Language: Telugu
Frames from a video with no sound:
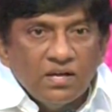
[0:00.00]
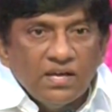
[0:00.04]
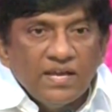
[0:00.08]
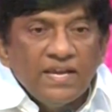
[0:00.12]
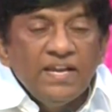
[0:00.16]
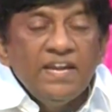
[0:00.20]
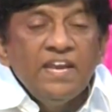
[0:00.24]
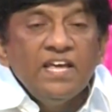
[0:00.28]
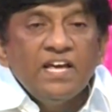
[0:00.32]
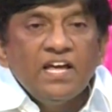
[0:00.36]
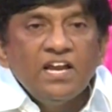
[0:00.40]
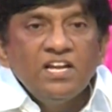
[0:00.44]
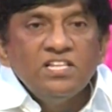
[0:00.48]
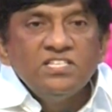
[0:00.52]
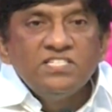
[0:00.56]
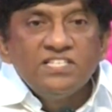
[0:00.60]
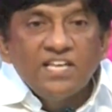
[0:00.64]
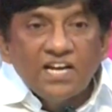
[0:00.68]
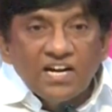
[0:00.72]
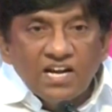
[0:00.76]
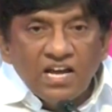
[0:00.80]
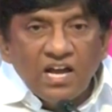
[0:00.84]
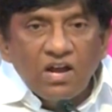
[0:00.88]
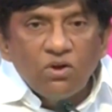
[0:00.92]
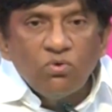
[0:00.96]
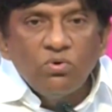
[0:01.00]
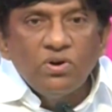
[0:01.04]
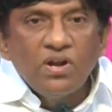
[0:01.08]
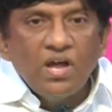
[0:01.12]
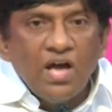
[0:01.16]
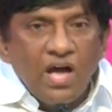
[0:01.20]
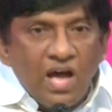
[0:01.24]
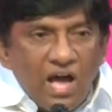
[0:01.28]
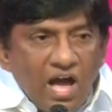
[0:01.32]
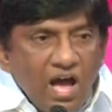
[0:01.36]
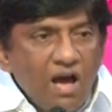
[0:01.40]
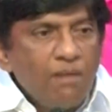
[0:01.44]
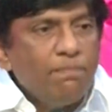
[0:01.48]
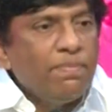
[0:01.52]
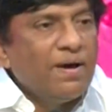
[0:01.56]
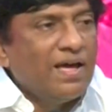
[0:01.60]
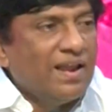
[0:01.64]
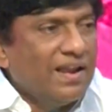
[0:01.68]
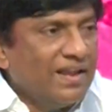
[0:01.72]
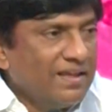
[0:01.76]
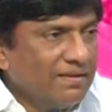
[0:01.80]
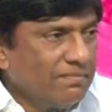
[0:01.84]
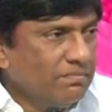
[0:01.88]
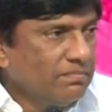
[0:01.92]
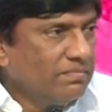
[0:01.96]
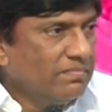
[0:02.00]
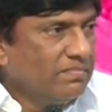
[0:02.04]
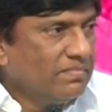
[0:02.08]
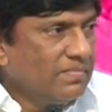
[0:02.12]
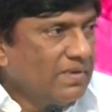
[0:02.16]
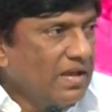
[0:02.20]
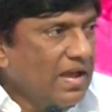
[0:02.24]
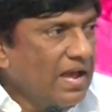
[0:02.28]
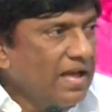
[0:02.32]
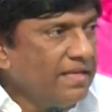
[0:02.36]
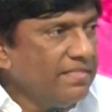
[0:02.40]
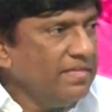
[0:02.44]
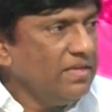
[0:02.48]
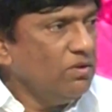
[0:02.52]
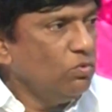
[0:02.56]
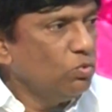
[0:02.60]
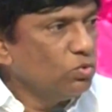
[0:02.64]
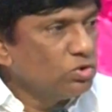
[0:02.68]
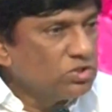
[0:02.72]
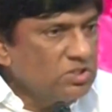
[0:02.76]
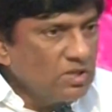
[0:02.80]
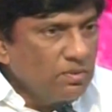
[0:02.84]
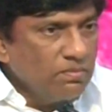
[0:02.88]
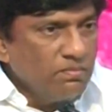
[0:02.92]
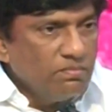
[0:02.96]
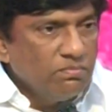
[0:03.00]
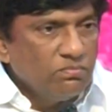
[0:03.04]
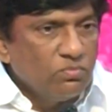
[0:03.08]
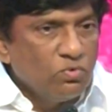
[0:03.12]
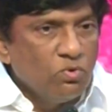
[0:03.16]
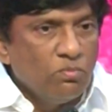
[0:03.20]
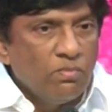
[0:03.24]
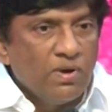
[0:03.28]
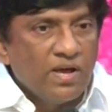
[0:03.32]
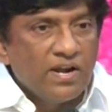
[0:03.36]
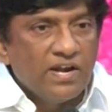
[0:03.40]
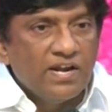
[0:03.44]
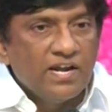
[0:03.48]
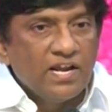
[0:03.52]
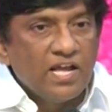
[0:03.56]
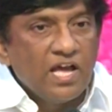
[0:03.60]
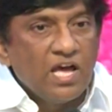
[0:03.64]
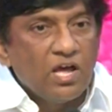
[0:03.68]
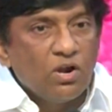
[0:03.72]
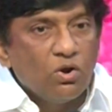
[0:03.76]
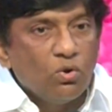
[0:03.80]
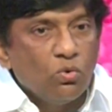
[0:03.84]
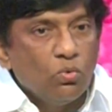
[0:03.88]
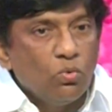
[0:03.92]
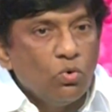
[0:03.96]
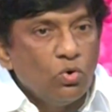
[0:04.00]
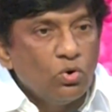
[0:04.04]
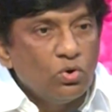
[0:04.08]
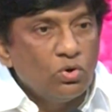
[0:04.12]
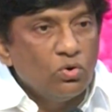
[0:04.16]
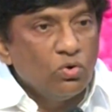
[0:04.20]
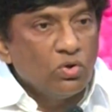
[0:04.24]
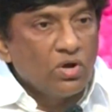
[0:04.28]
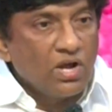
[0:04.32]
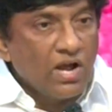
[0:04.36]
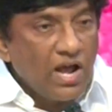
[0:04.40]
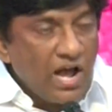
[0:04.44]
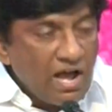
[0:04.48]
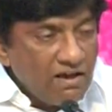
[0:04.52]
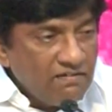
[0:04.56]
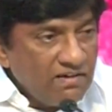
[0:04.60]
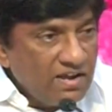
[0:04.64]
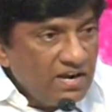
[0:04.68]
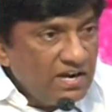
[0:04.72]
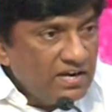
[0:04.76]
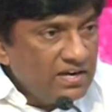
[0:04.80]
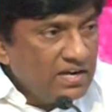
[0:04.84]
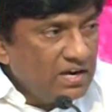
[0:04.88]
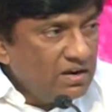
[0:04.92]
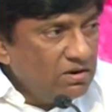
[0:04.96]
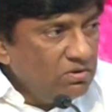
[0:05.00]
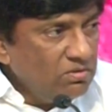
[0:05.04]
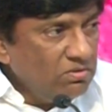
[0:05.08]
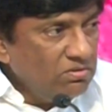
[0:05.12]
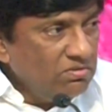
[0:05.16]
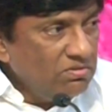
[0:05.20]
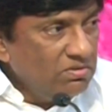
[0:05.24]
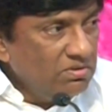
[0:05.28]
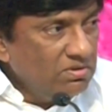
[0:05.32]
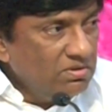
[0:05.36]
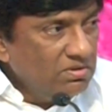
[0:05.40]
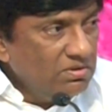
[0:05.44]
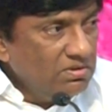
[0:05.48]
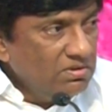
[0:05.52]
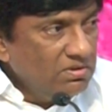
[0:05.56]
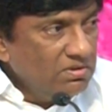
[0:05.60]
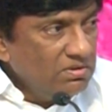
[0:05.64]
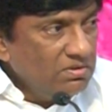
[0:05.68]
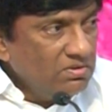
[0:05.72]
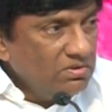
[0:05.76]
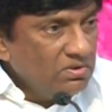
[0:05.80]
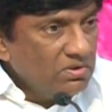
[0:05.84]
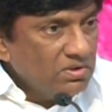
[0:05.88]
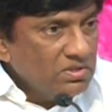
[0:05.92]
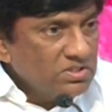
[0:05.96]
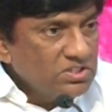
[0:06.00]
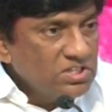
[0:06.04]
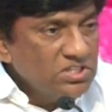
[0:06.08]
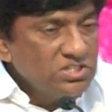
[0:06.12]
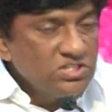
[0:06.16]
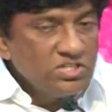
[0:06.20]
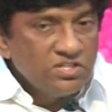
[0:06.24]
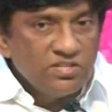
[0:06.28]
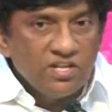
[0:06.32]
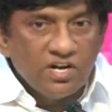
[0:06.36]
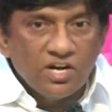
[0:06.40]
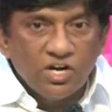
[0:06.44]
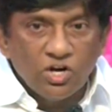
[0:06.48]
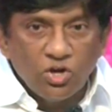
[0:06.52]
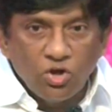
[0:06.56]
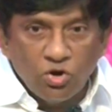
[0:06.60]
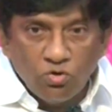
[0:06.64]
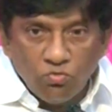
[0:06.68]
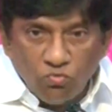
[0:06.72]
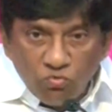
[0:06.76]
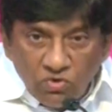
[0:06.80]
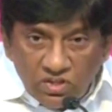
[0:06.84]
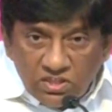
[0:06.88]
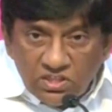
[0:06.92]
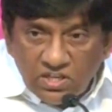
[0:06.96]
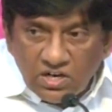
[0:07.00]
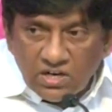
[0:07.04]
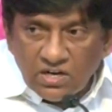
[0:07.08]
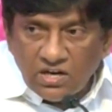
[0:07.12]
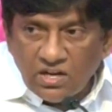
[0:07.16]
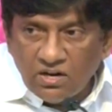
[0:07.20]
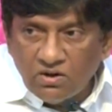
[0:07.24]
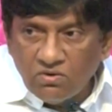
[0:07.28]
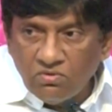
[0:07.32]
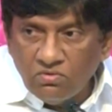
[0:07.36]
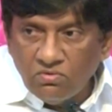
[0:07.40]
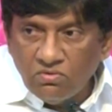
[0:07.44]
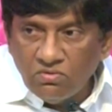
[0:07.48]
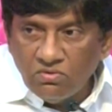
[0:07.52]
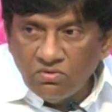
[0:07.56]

ఎన్నికలు జరగకుండా ఆపాలి అది ఉత్తమ్ కుమార్ రెడ్డి గారు ఓట్లు కావాలంటాడు శశిధర్ రెడ్డి గారు వద్దంటారు